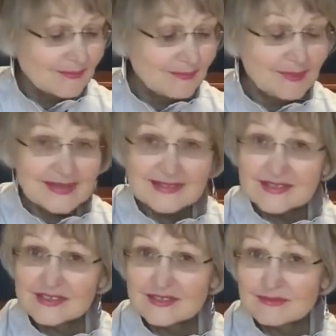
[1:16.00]
без
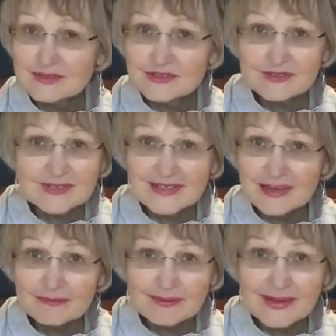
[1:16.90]
лишней мишуры,
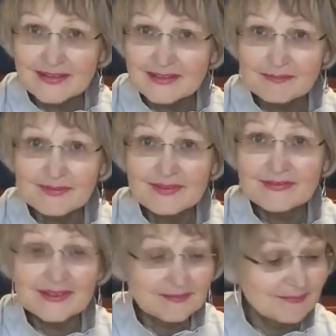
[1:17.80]
компании,
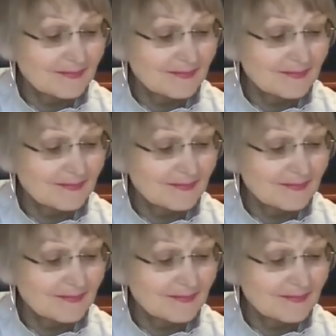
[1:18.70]
пива,